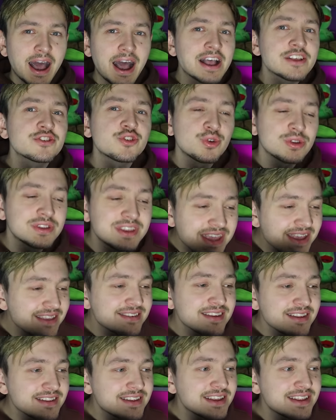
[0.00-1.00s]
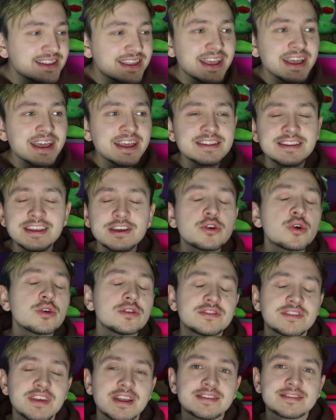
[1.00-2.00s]
Also, dies sind die Dinge, die
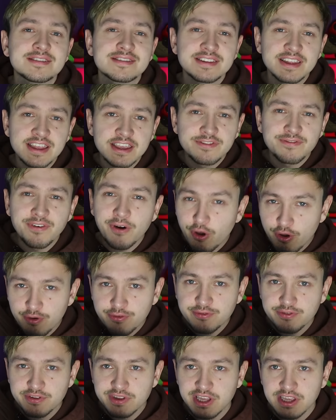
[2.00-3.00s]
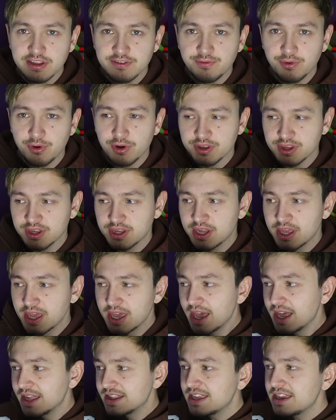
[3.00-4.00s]
grundsätzlich veröffentlicht wurden.
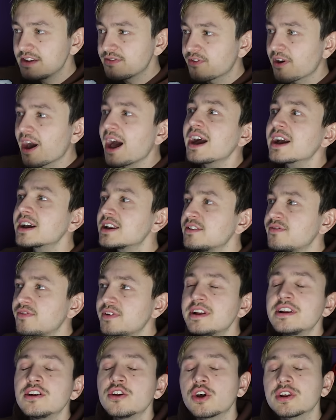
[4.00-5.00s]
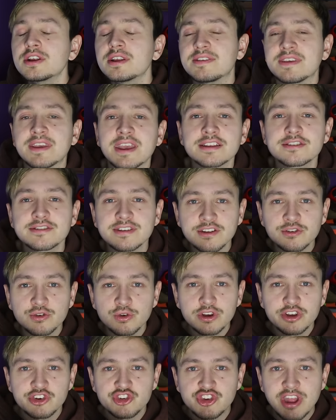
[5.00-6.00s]
Die Frage, die viele Leute sich jetzt
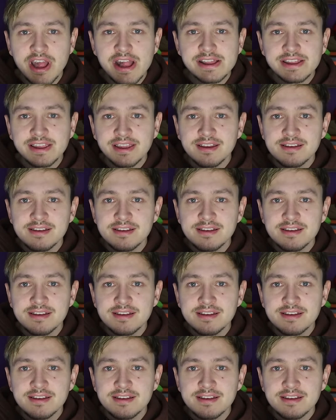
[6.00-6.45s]
natürlich stellen,